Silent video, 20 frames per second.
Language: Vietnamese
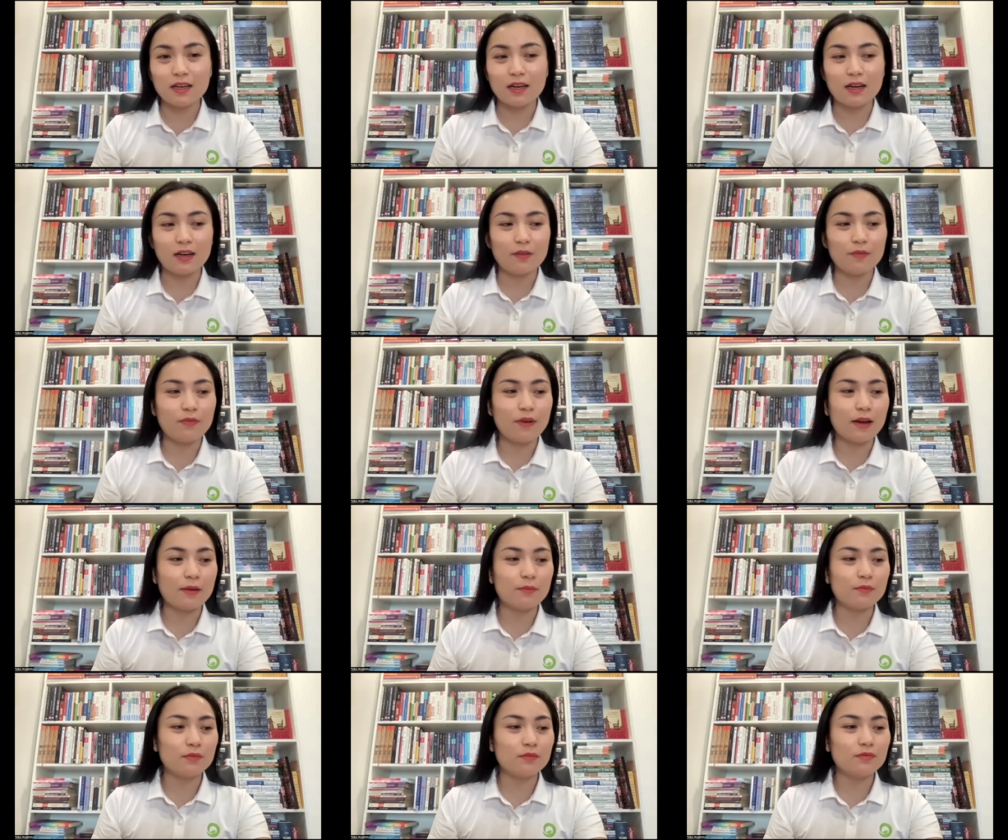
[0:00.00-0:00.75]
à,
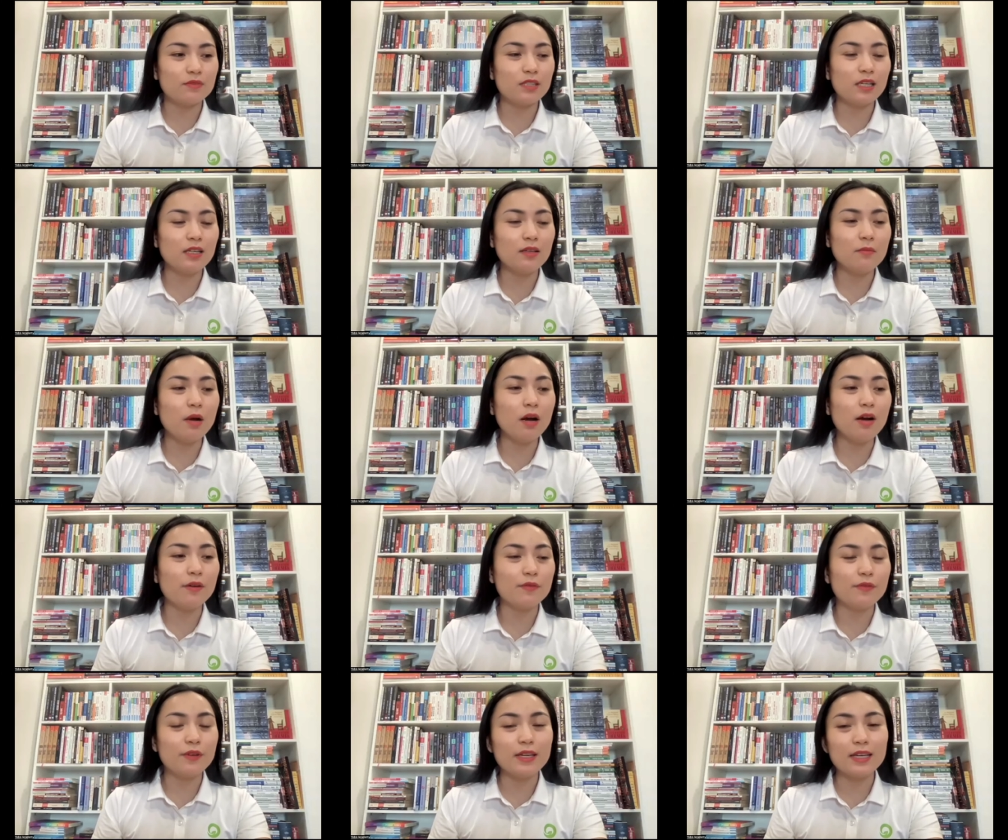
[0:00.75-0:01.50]
và chính
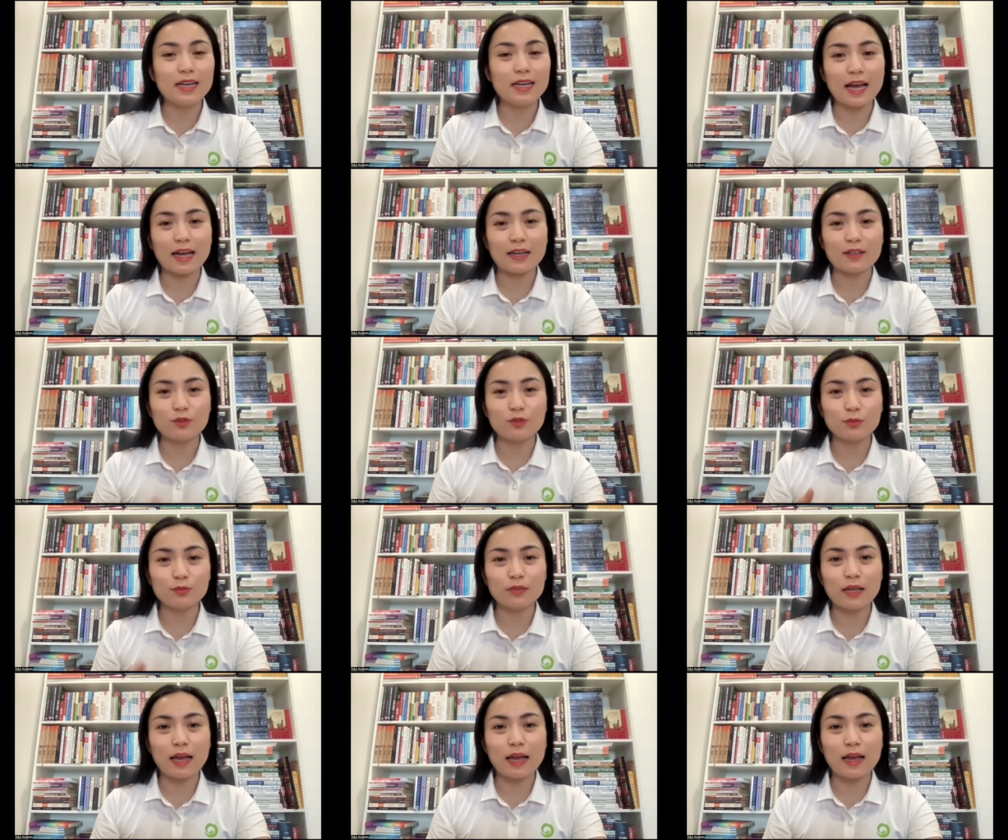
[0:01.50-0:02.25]
bởi vì là
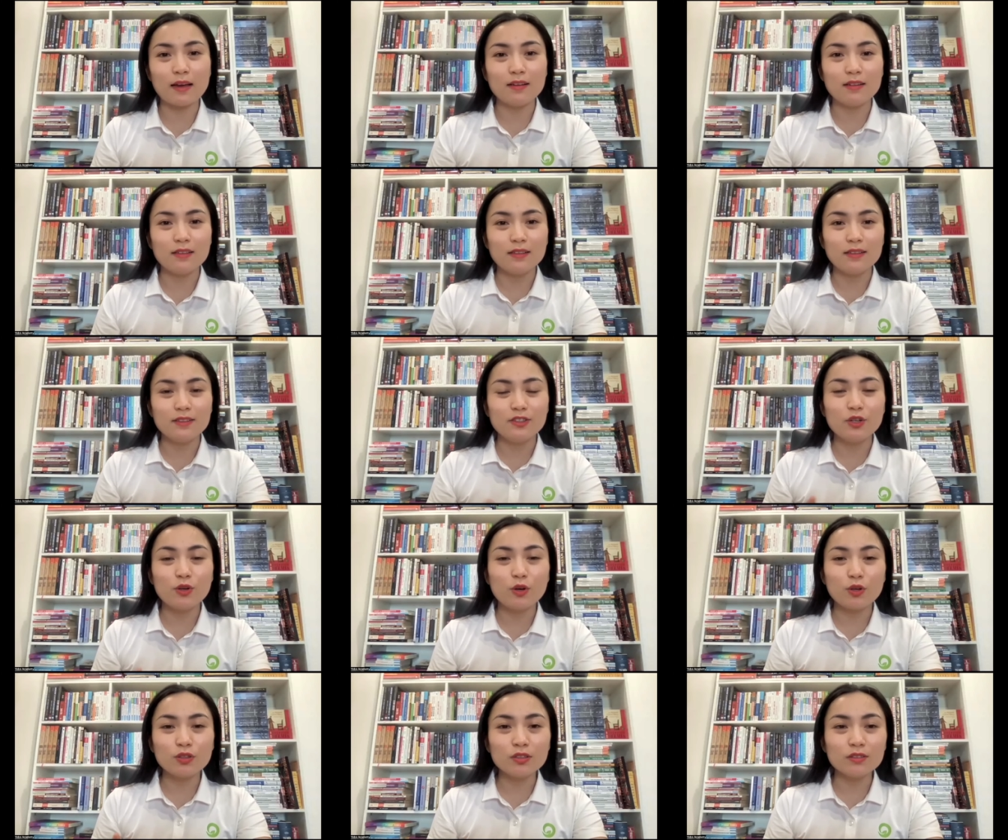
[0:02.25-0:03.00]
chúng ta
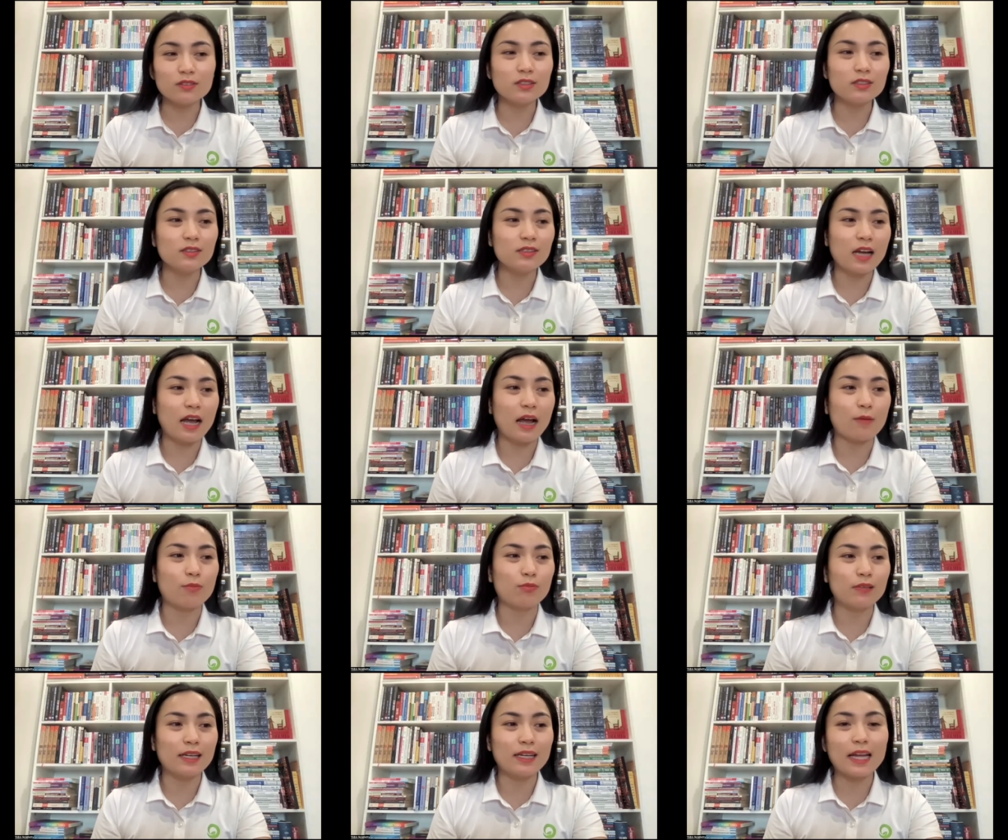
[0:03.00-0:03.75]
chưa có thực sự
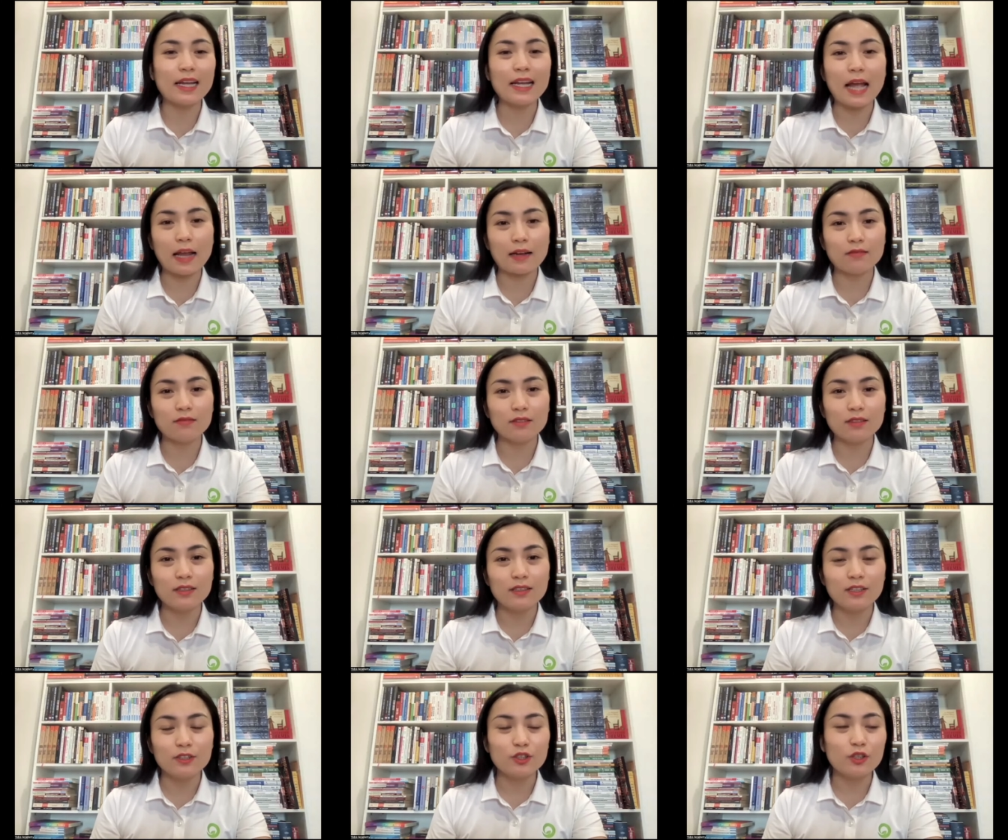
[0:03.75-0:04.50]
học cái cách ăn
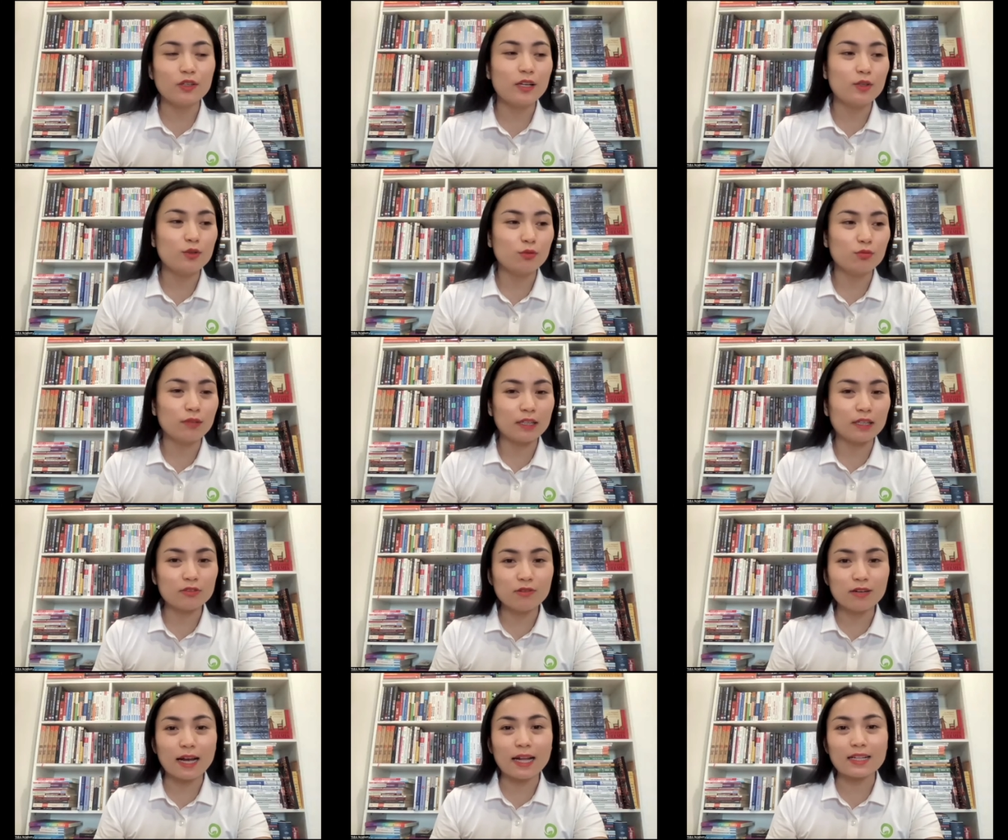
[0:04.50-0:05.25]
cho nên chúng
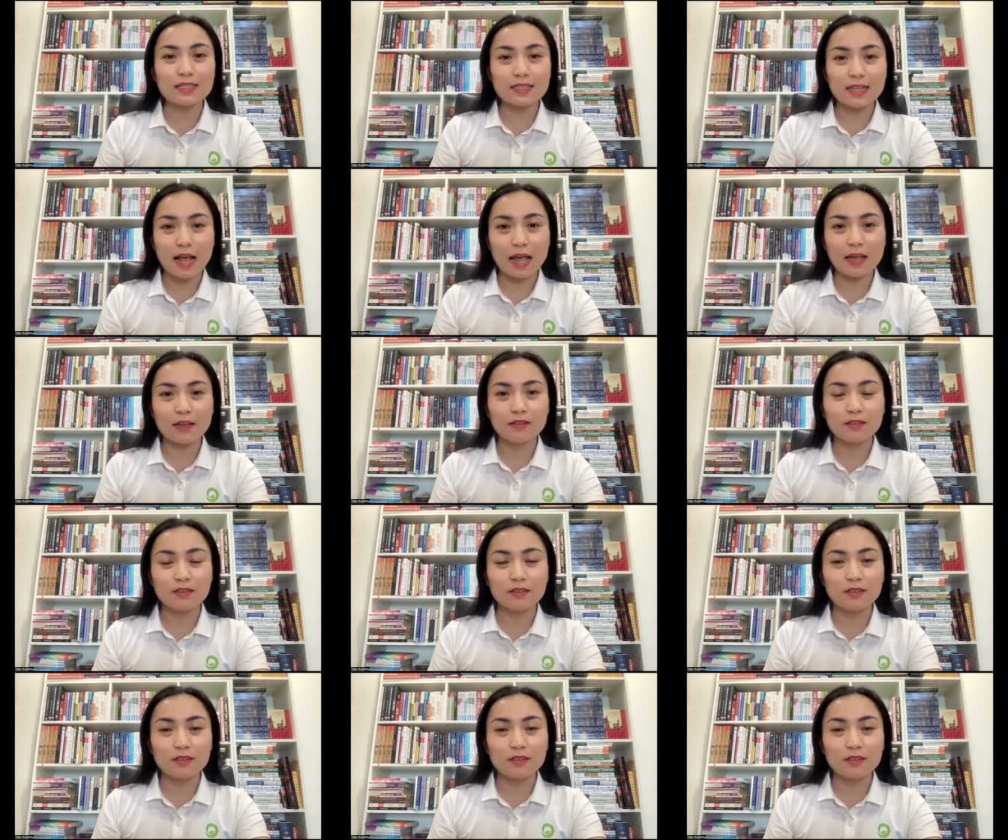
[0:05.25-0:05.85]
ta thường ăn sai